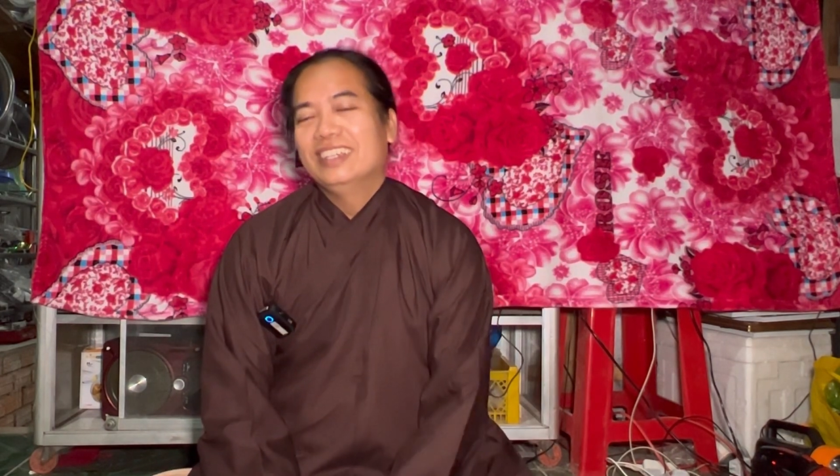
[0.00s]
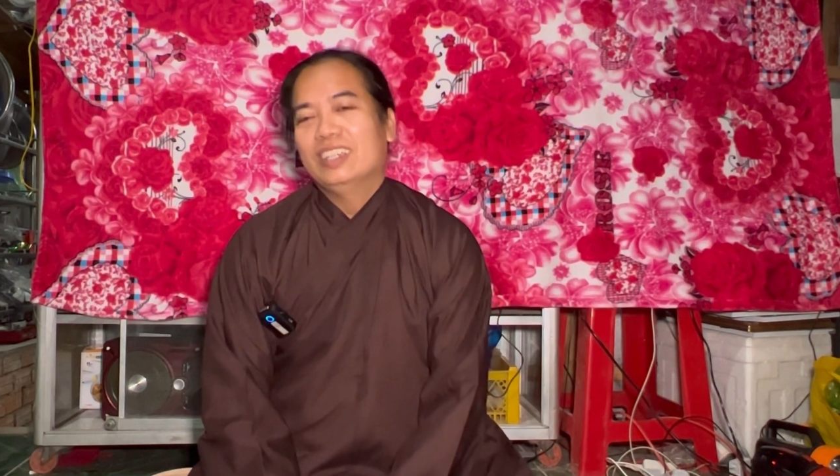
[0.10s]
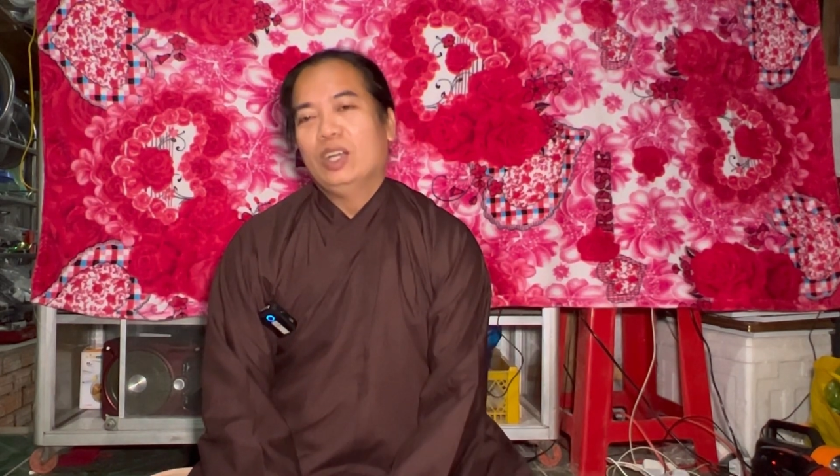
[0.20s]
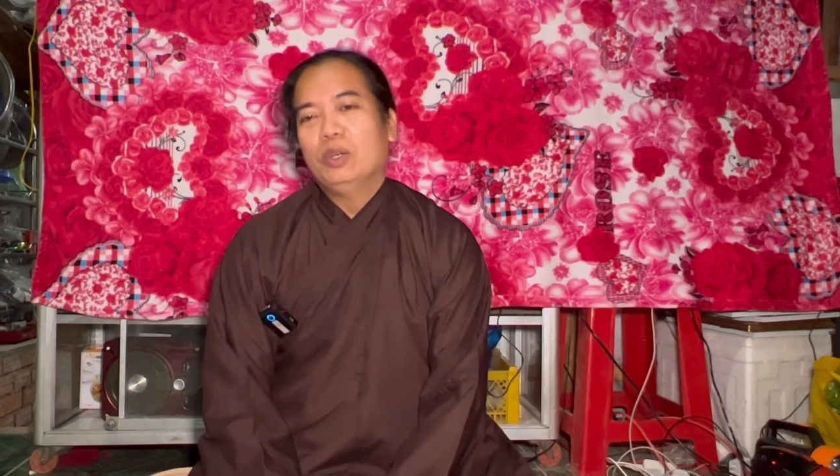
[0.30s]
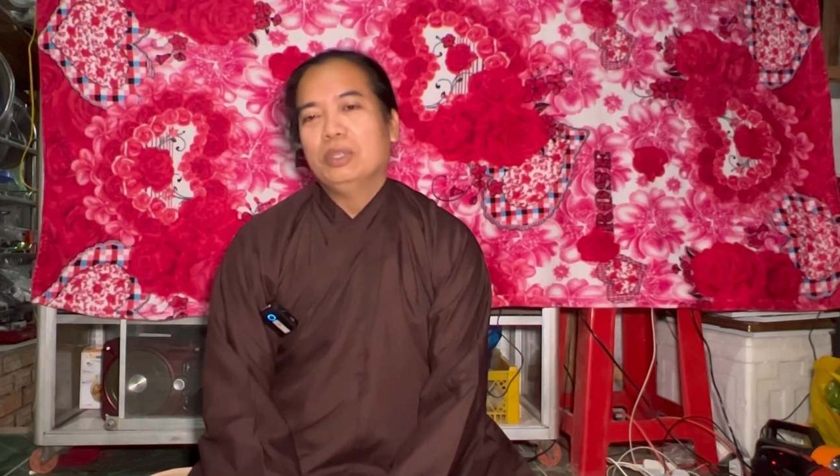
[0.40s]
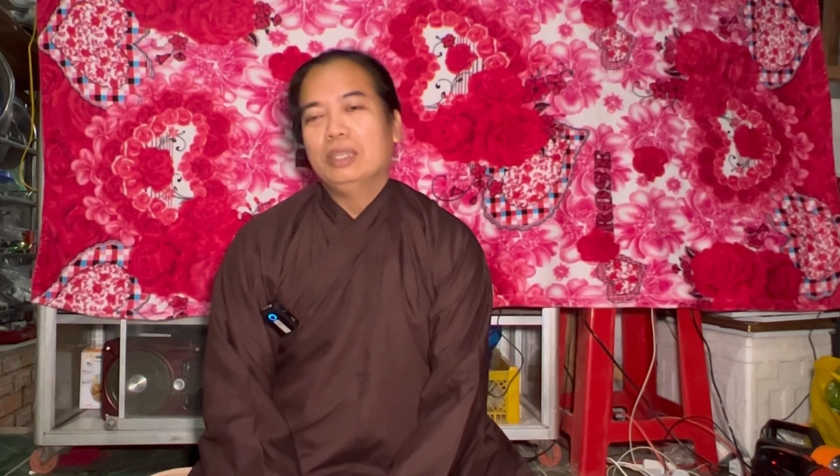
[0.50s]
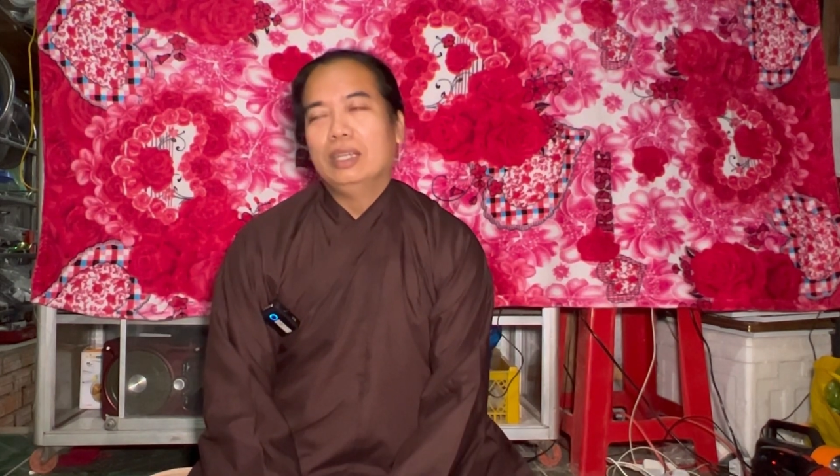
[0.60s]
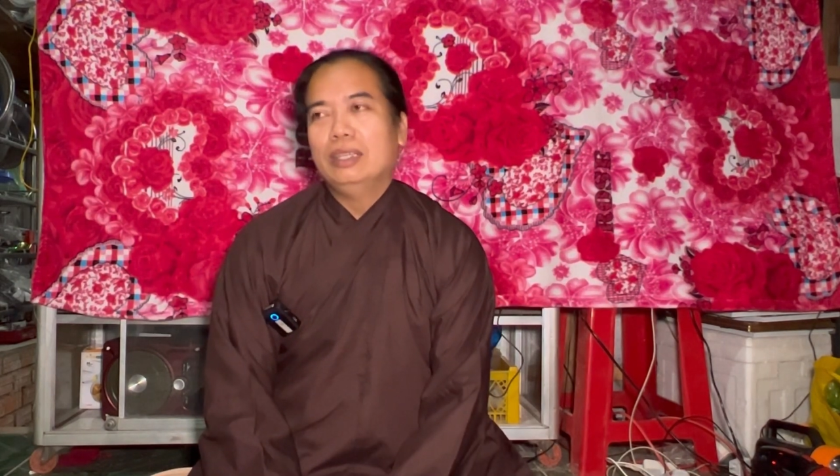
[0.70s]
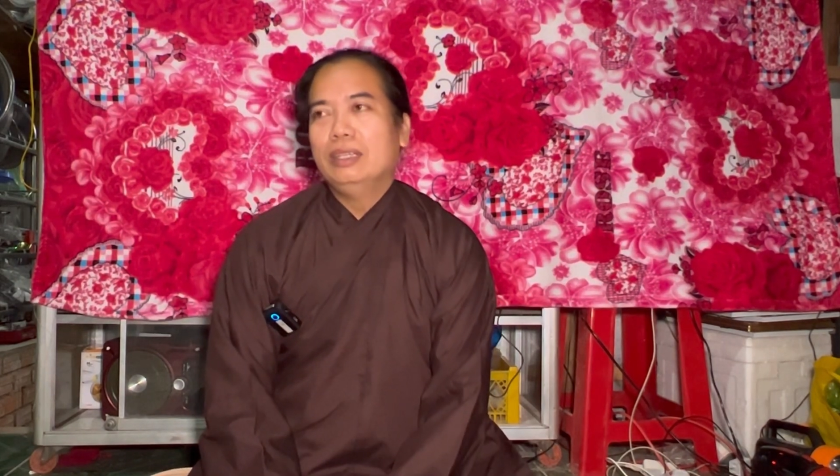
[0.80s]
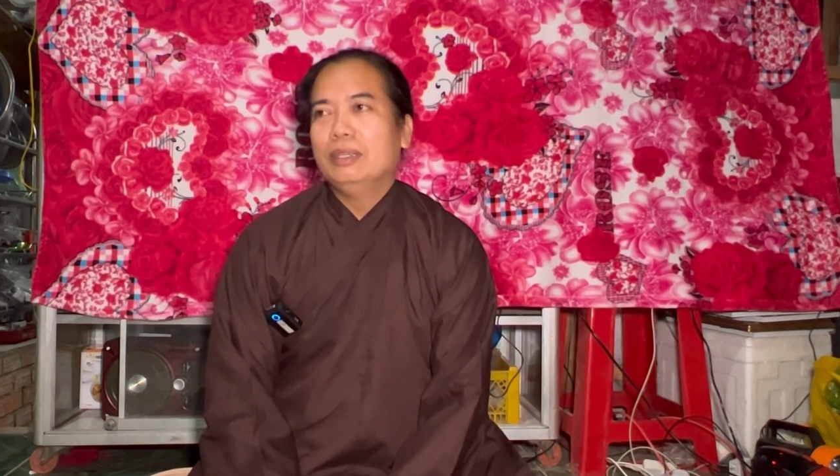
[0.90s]
rồi
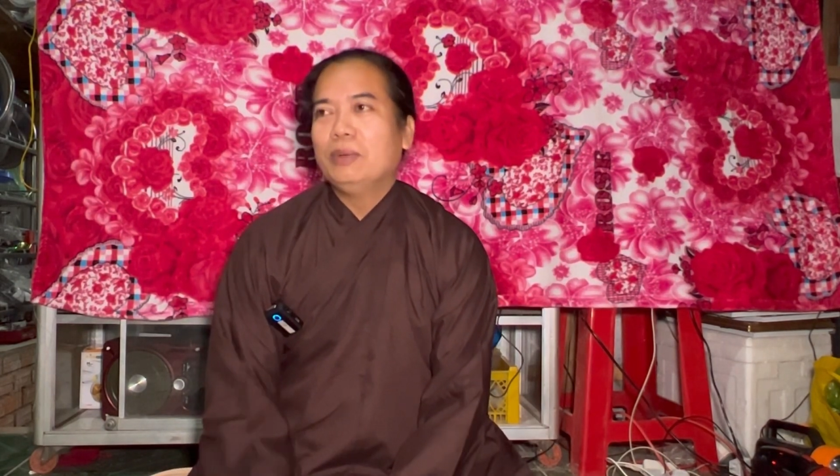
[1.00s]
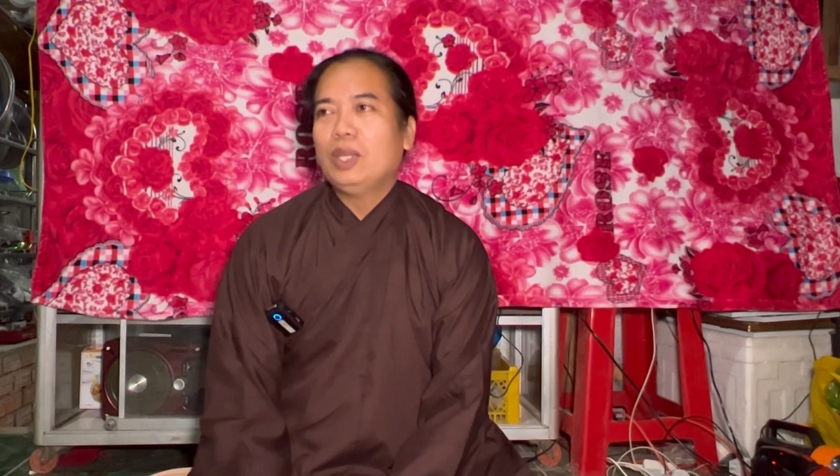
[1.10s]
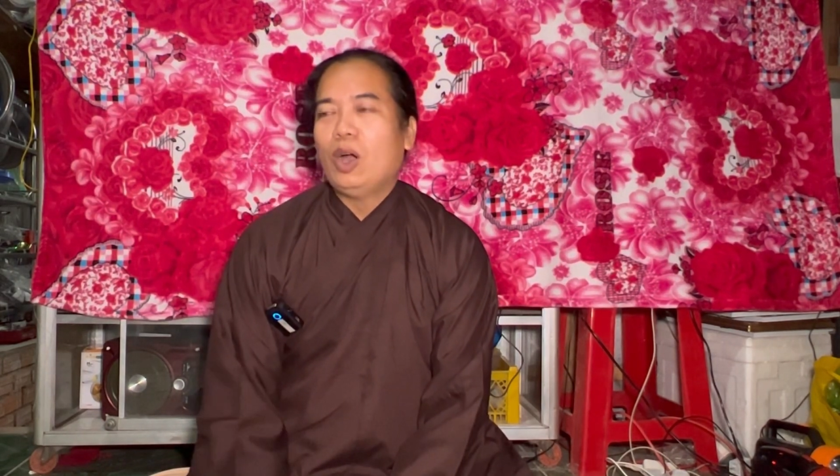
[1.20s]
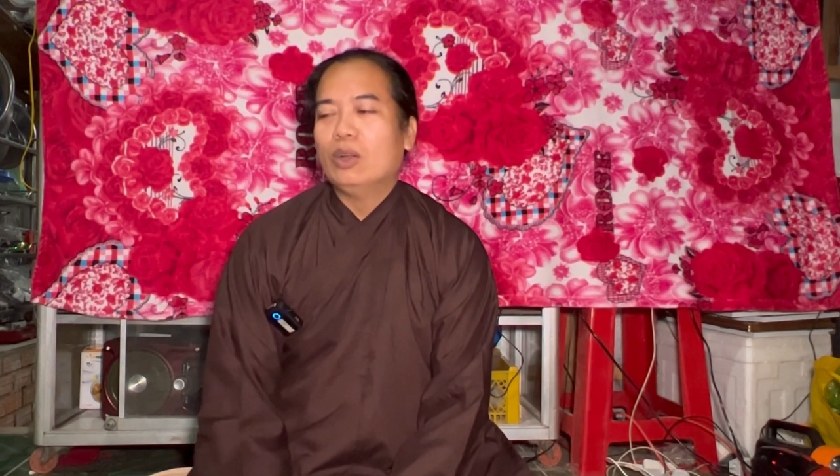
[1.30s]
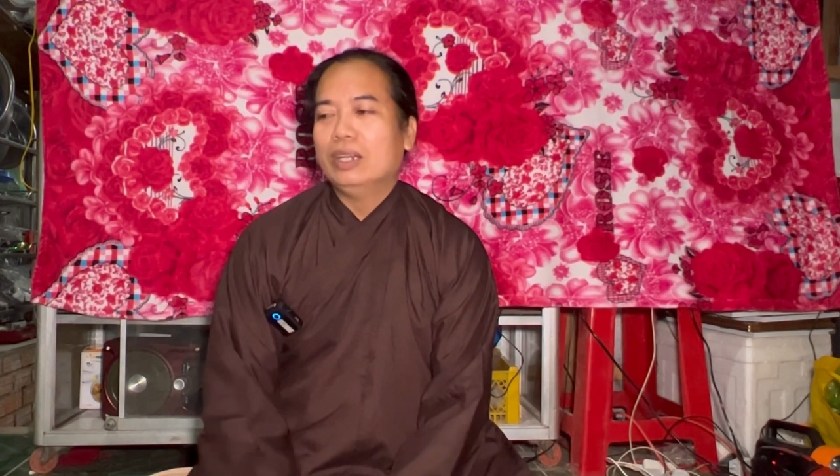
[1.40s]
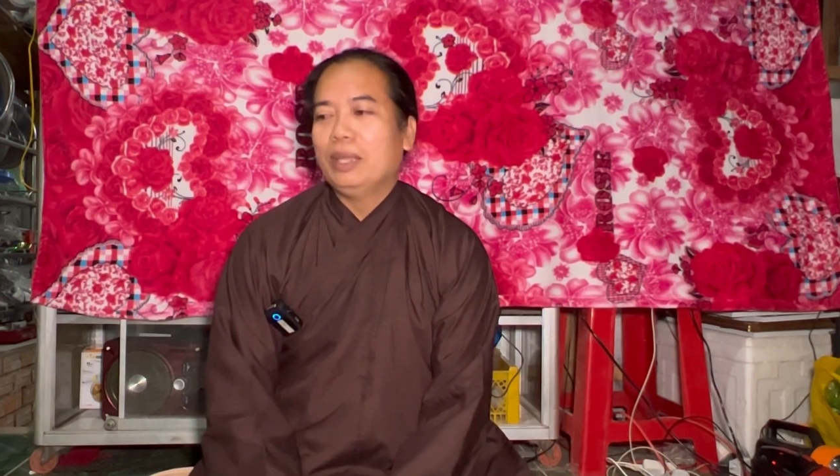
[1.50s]
à, như phái đòn là